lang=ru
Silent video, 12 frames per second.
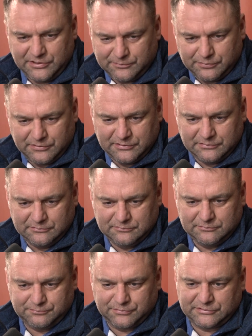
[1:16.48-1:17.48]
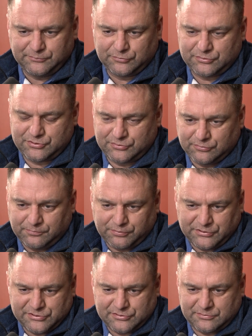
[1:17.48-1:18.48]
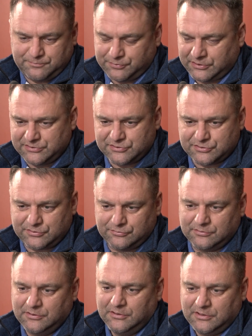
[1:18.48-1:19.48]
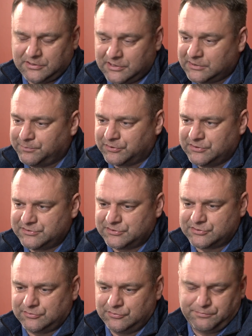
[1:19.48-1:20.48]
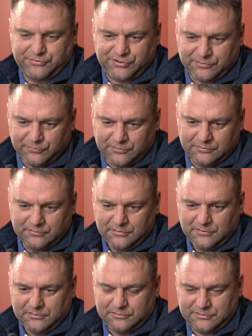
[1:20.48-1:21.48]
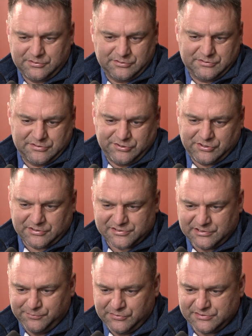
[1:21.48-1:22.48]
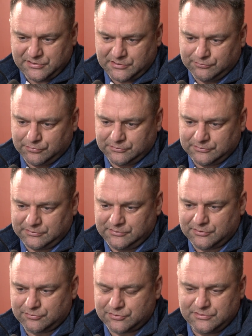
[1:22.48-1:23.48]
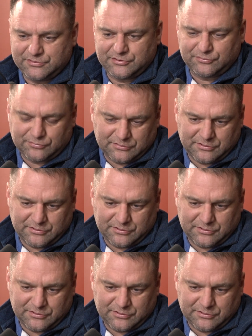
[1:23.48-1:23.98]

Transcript: не были. Поэтому что произошло, как произошло и почему. Значит, сейчас на месте работает Дорожный институт